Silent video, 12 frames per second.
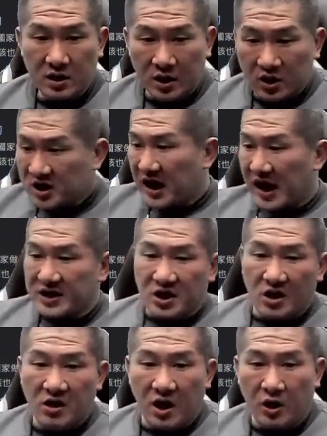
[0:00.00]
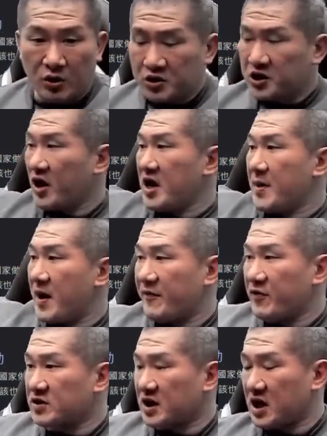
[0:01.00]
又是台中哦，卢秀燕要不要
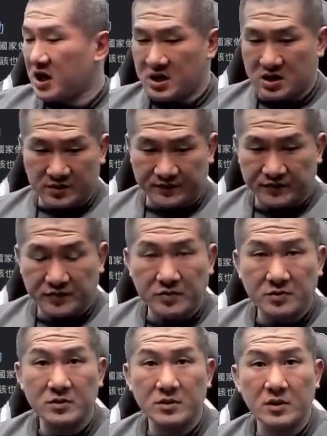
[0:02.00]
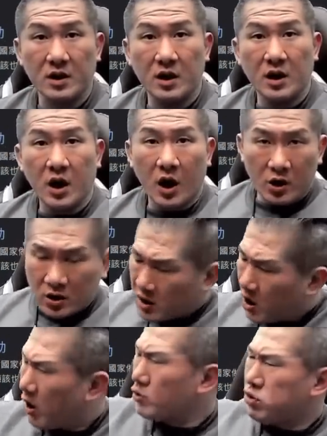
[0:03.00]
负责？
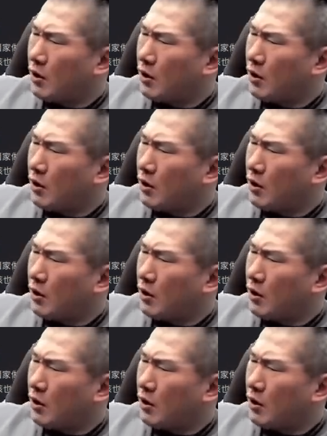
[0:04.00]
侯